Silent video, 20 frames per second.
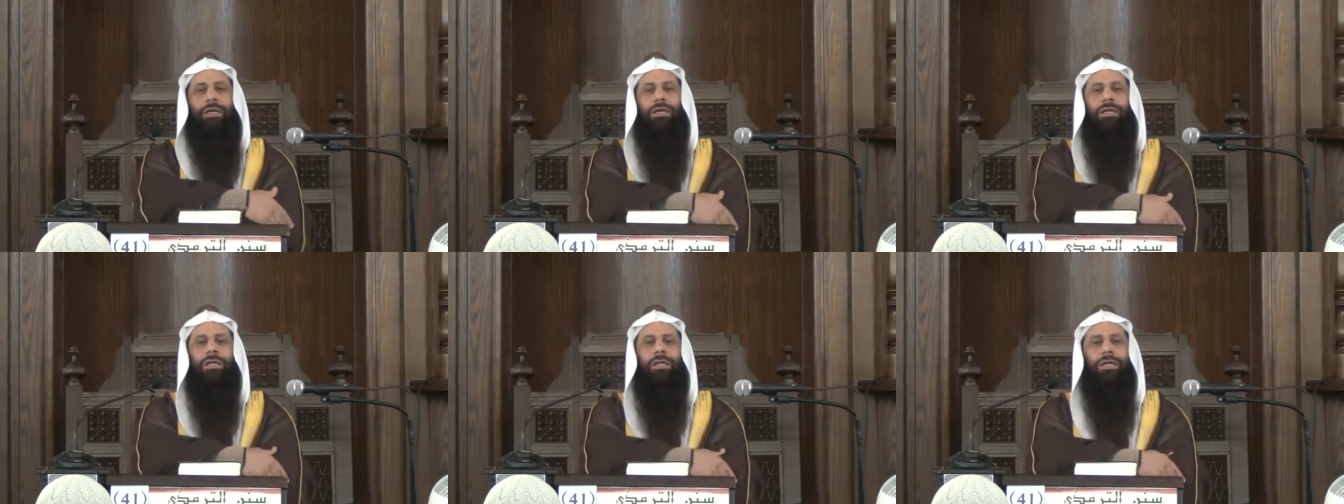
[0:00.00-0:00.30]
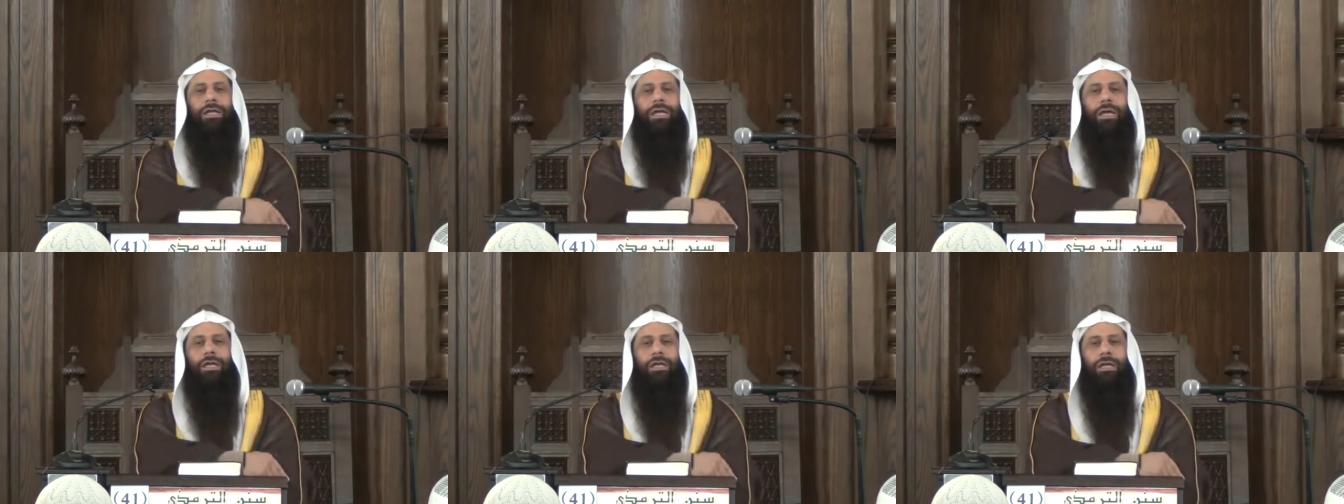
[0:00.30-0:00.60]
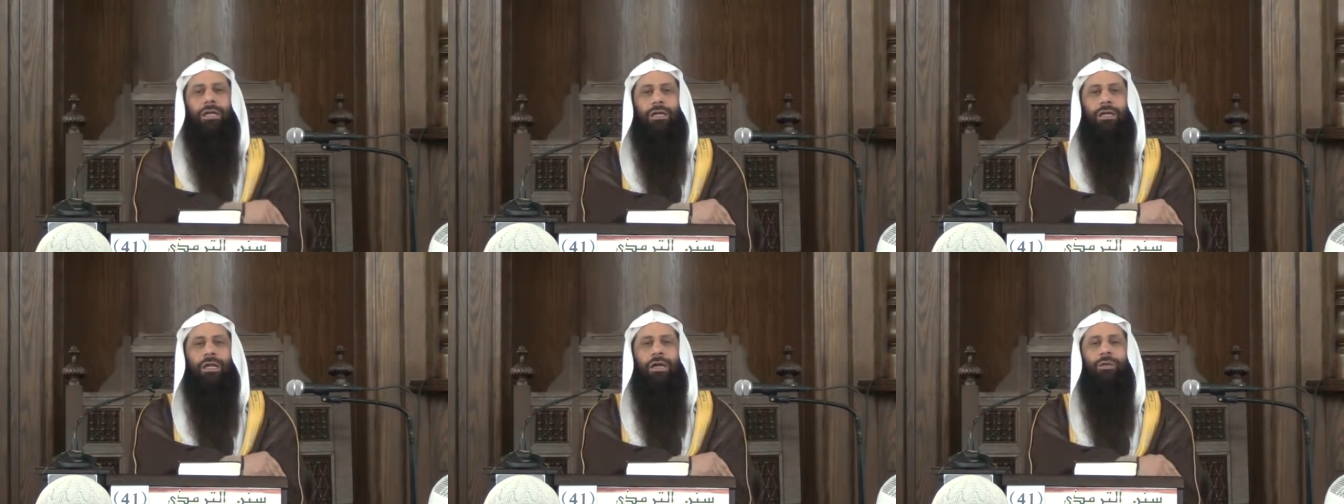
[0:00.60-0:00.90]
إذا كان
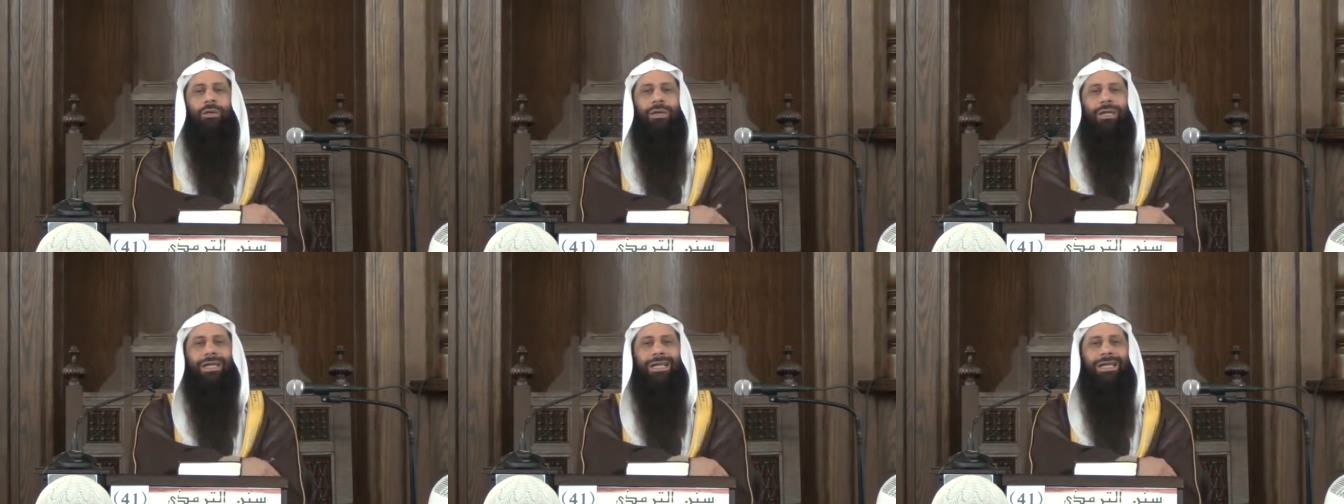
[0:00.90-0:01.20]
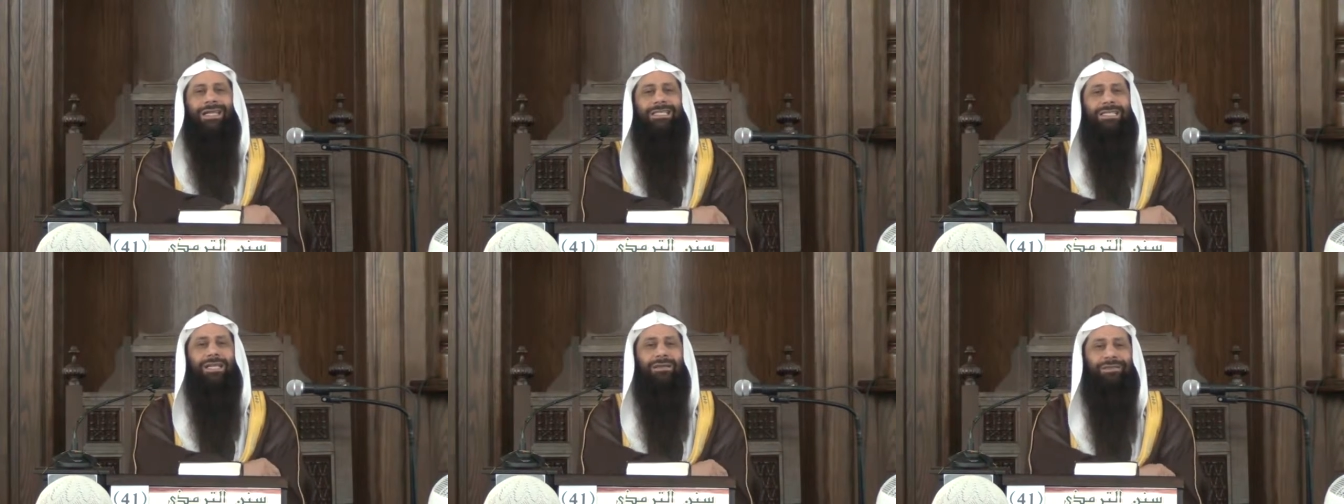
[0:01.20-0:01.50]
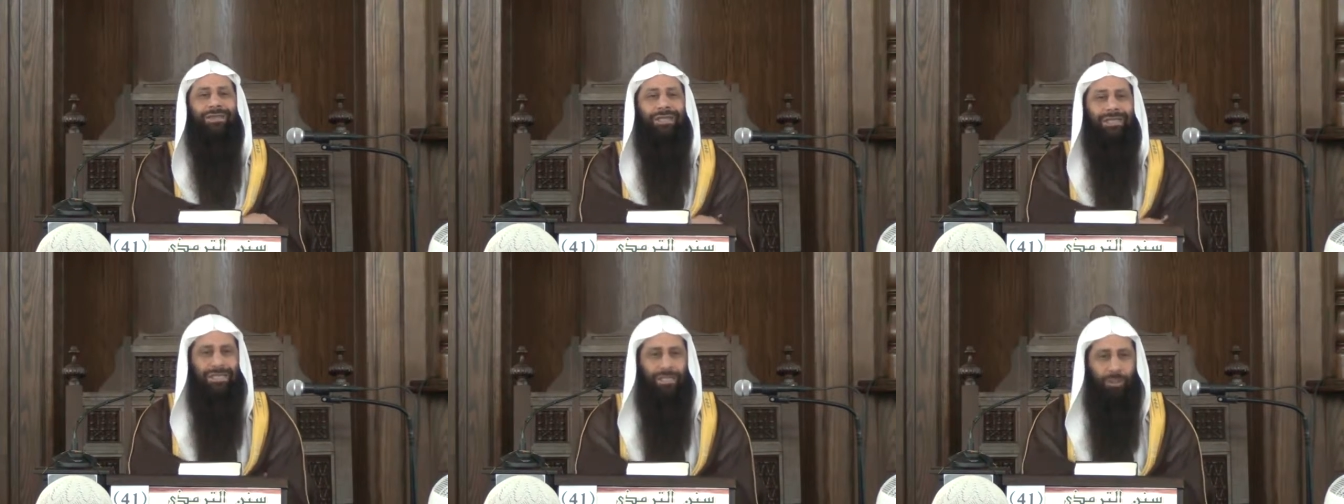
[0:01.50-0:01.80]
الراوي ليس
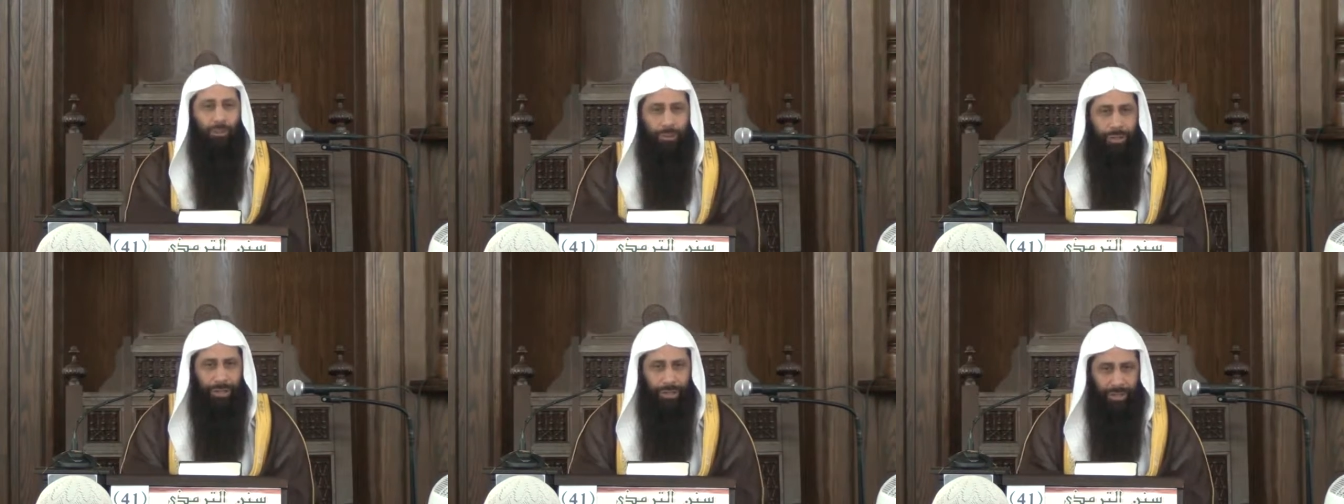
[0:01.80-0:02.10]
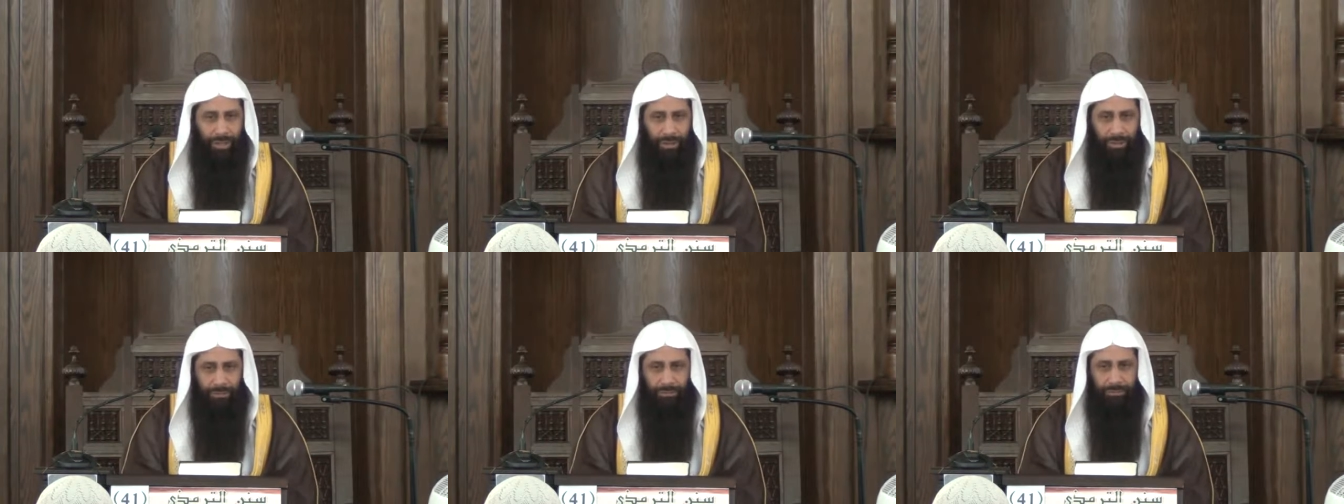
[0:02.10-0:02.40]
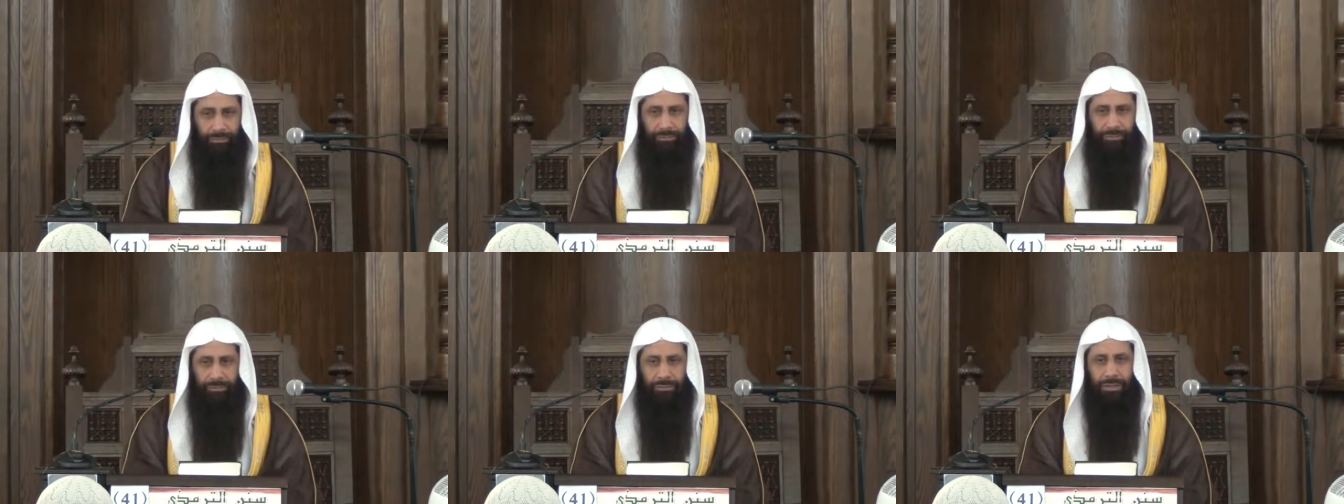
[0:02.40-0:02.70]
فيه توثيق
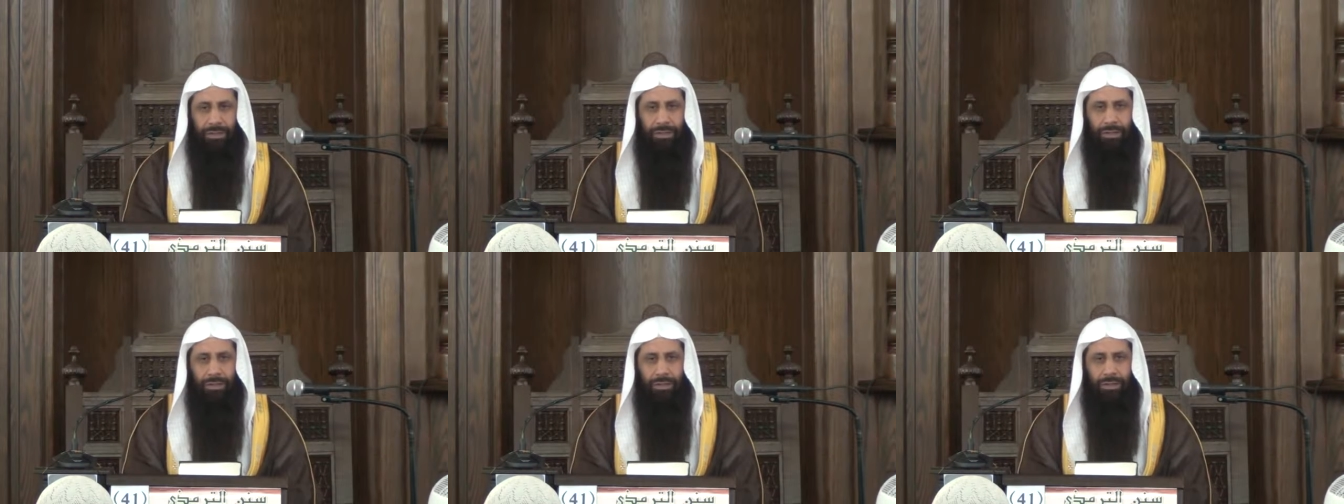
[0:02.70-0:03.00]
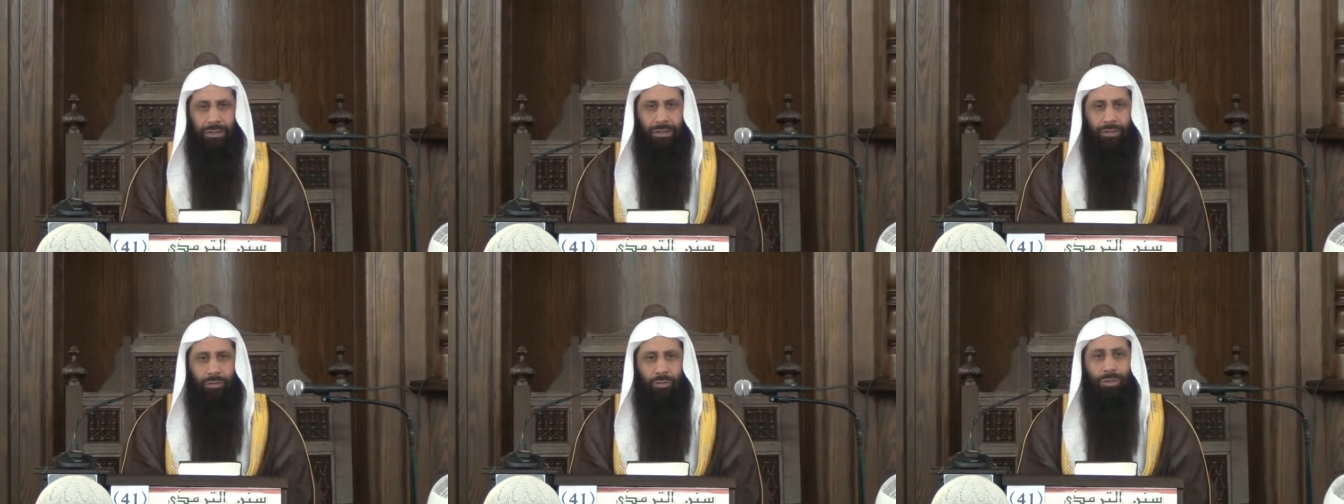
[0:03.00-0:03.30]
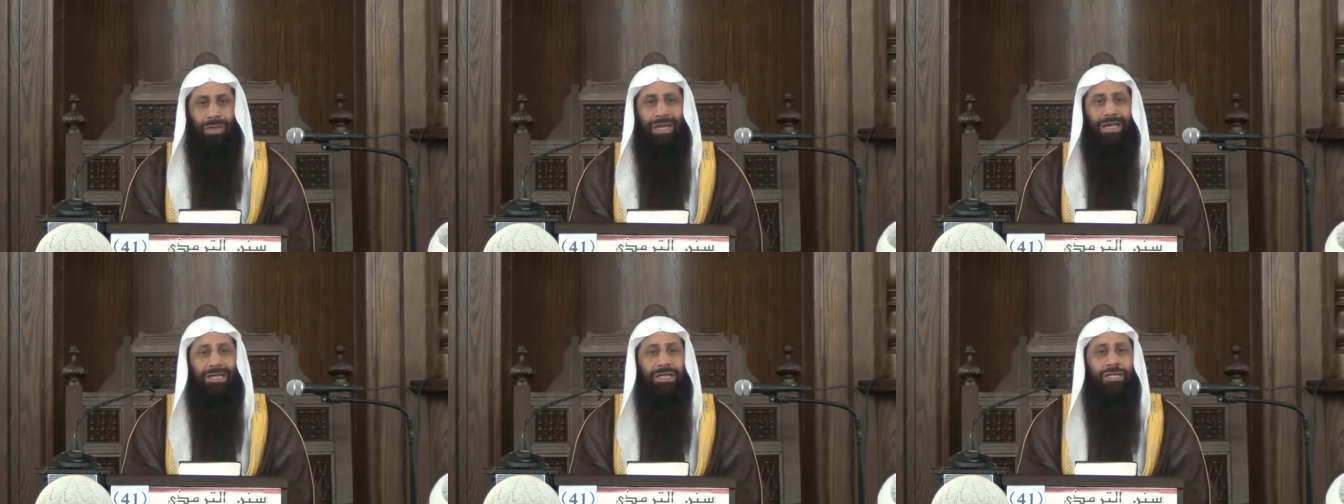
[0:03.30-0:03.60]

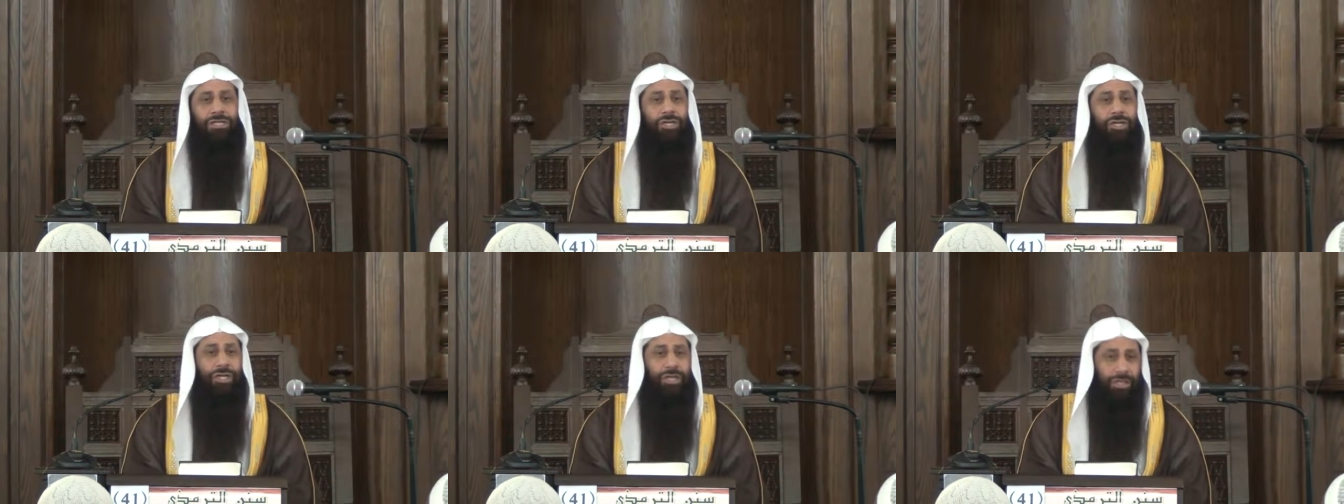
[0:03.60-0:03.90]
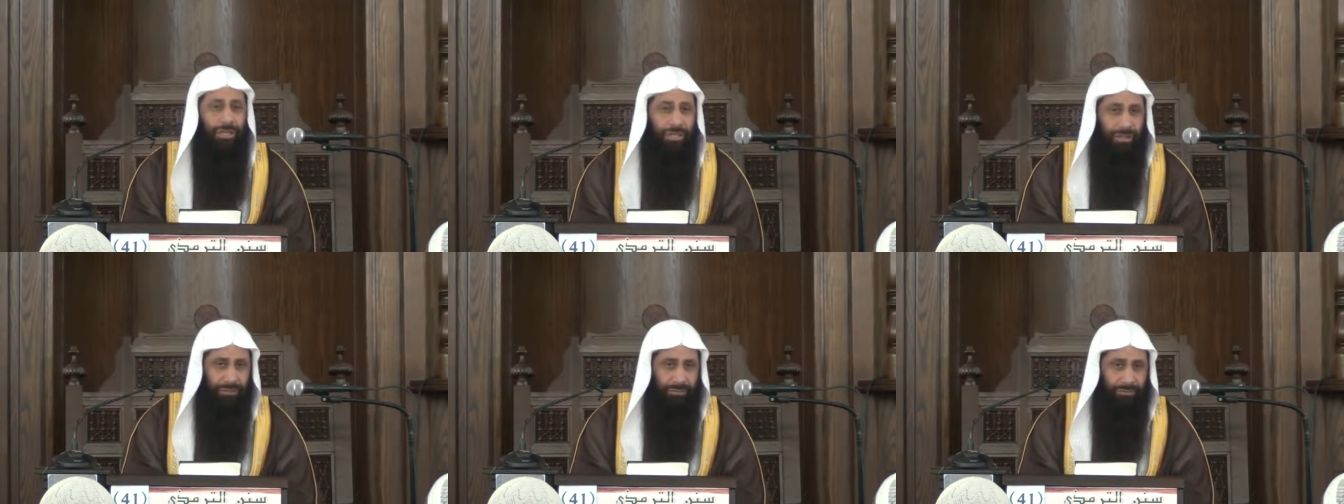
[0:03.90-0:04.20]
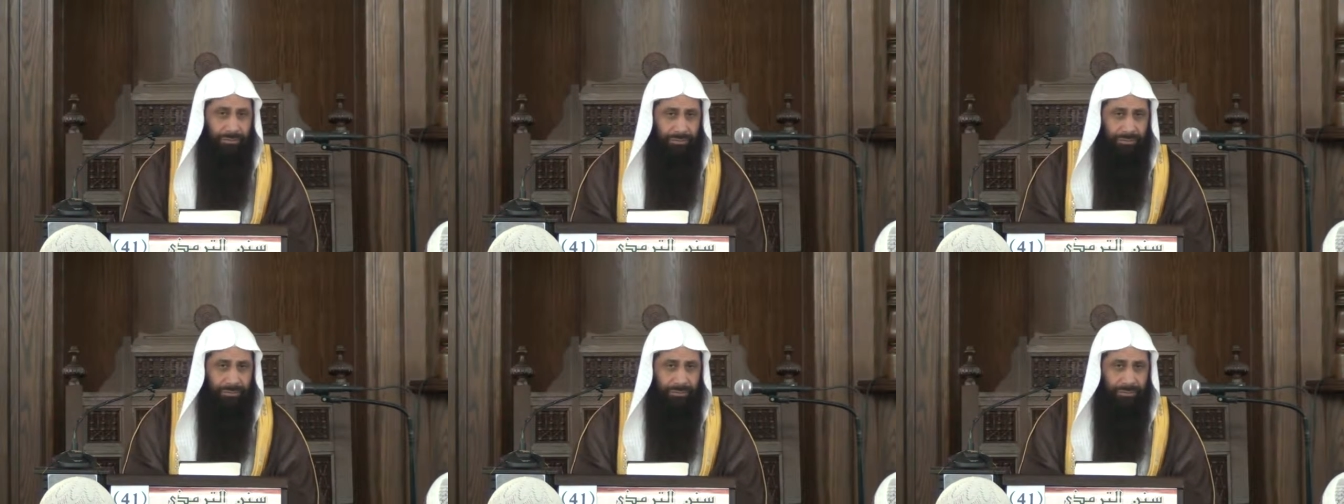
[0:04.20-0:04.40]
ولا تجريح